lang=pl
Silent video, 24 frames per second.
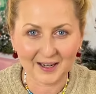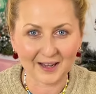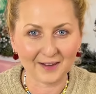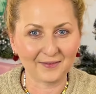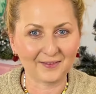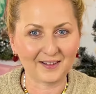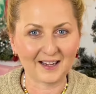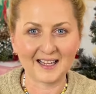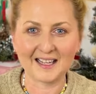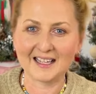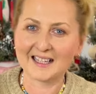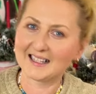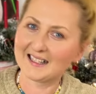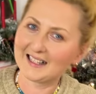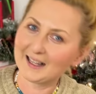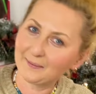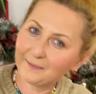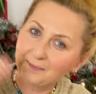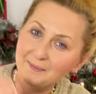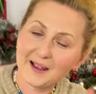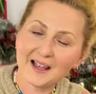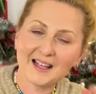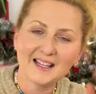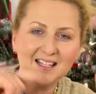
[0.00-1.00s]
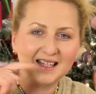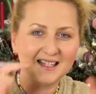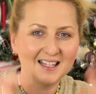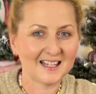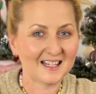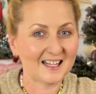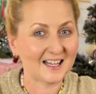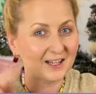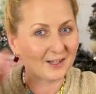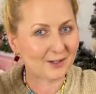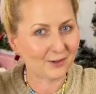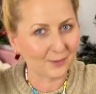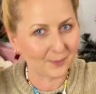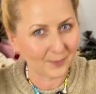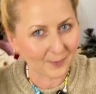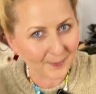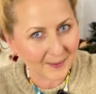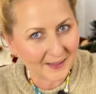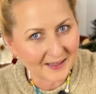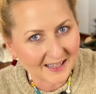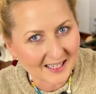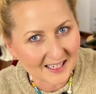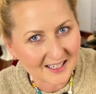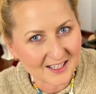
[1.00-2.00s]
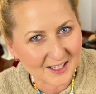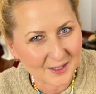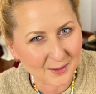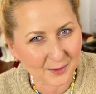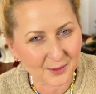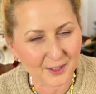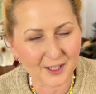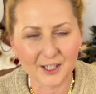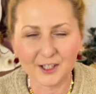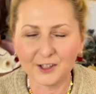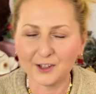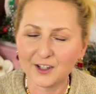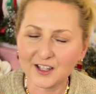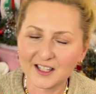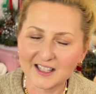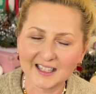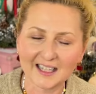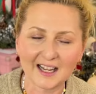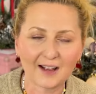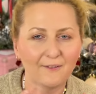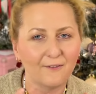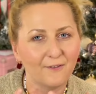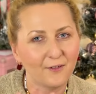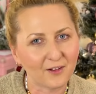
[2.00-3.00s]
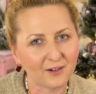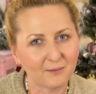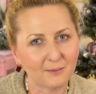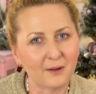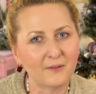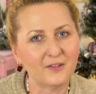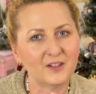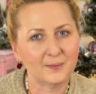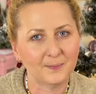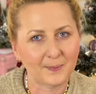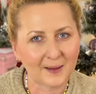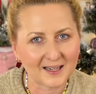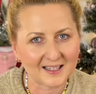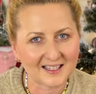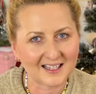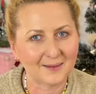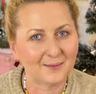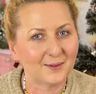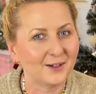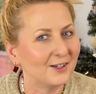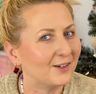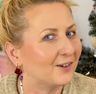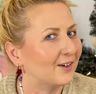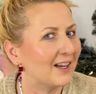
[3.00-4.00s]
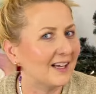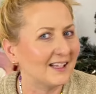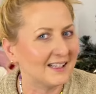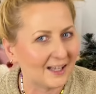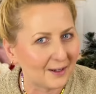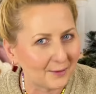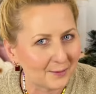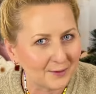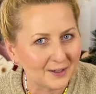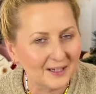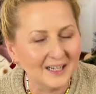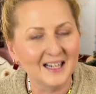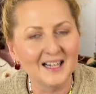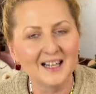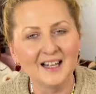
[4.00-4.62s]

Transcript: Kawka jest za 5, 10 lub 15 zł i to jest taka forma wsparcia mojego kanału,